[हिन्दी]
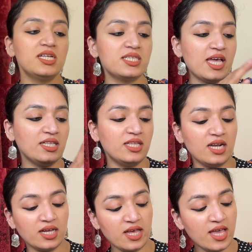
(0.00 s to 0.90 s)
डिज़ाइन दे
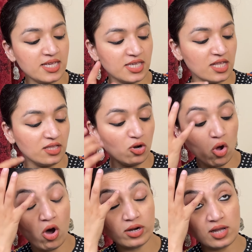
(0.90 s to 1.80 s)
रखा है इसके अंदर
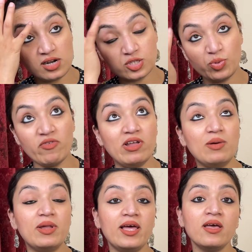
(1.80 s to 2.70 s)
और कलर्स भी
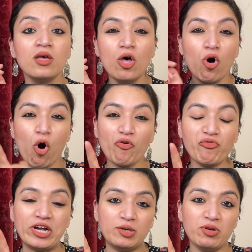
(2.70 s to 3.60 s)
अवेलेबल है ऑफ
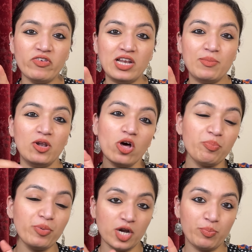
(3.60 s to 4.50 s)
वाइट भी अवेलेबल है
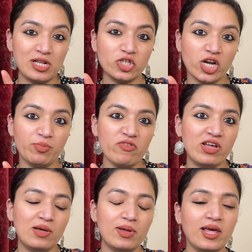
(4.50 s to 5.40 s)
और पर्पल शेड भी
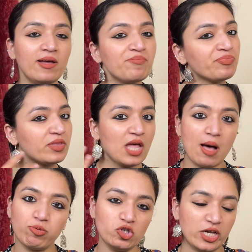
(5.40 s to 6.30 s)
अवेलेबल है
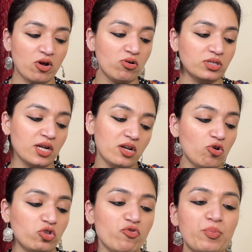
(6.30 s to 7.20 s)
आपको चेकआउट करना
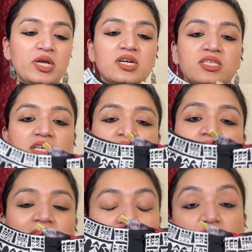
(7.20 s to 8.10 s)
हो तो वो भी कर सकते
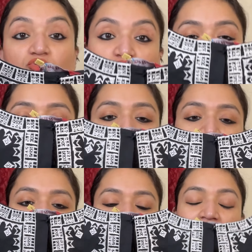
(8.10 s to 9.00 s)
हैं लेकिन मुझे ये
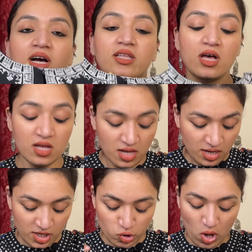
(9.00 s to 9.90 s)
बहुत अच्छा लगा था
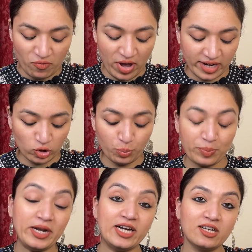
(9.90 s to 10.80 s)
इसको आप वाइट
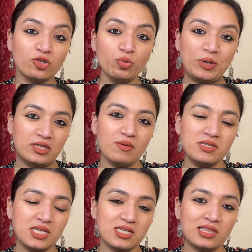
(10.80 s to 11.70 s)
नेट का दुपट्टा भी
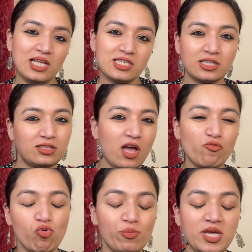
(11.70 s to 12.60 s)
इसके साथ ले सकते हैं
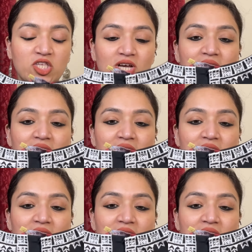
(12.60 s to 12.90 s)
वो भी अच्छा